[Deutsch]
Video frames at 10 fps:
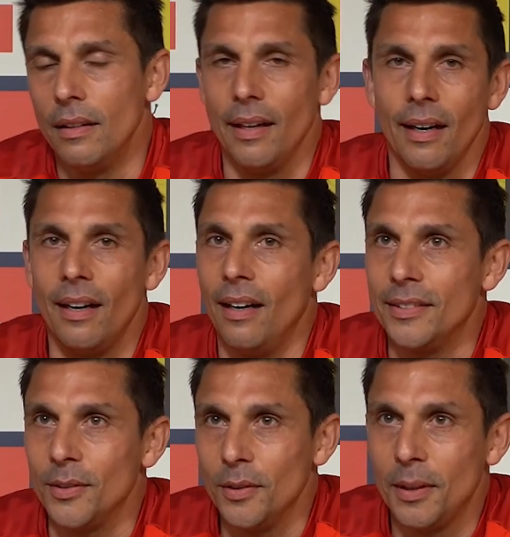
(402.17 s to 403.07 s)
Ja,
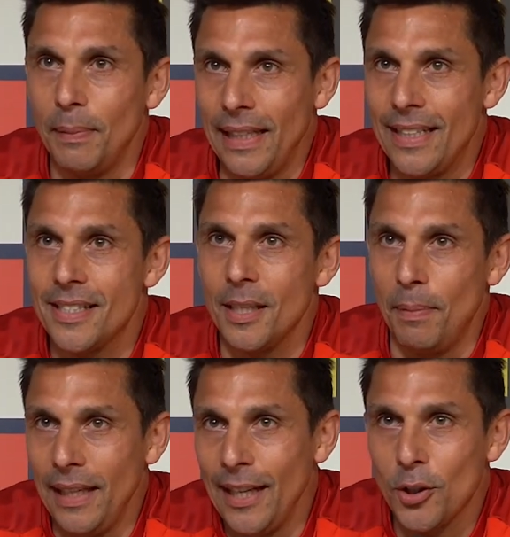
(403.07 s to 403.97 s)
also ich bin jetzt, ich
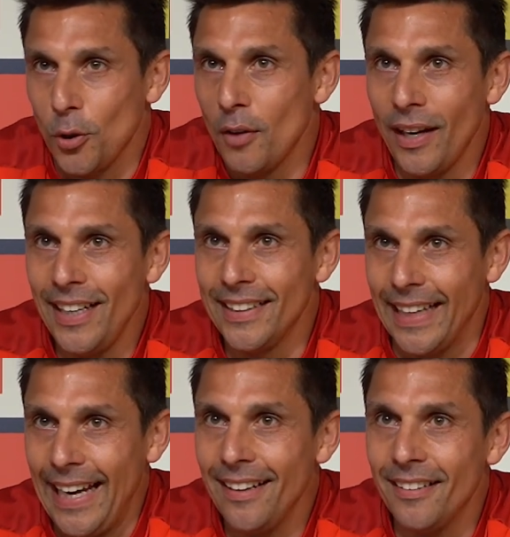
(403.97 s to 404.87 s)
bin ja jetzt schon eine Weile
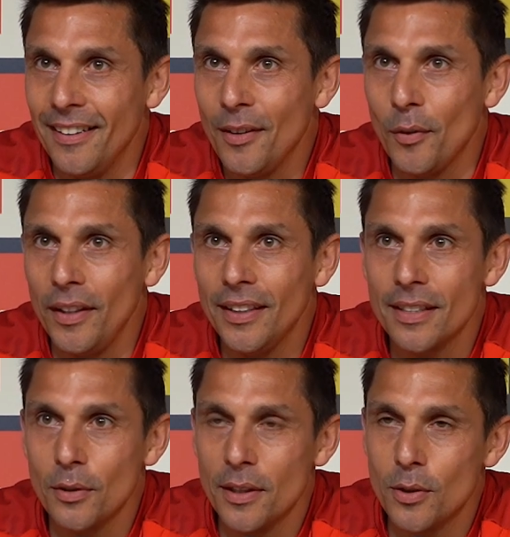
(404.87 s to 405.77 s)
Trainer, ja, auch wenn ich
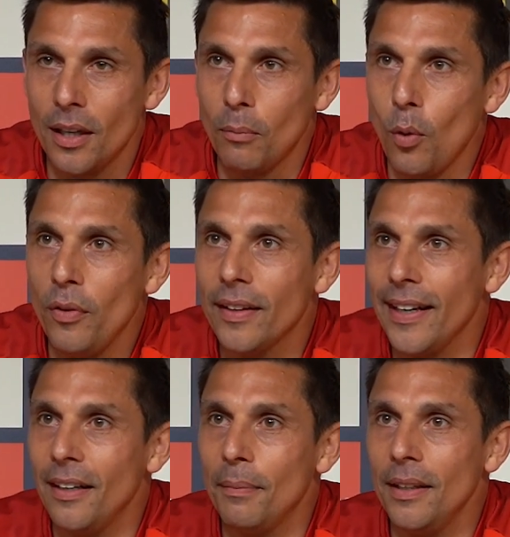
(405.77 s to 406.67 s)
jetzt noch nicht so lange
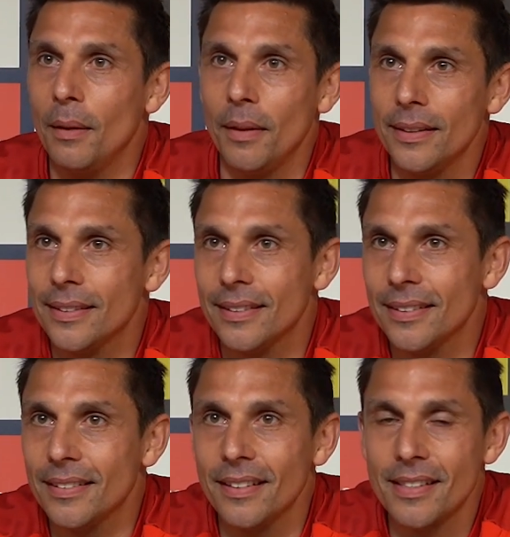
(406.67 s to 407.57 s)
Profitrainer bin, aber
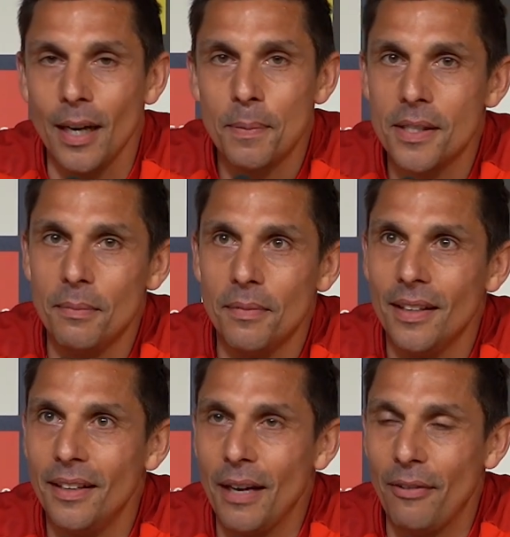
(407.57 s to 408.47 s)
das, das gab es im, äh,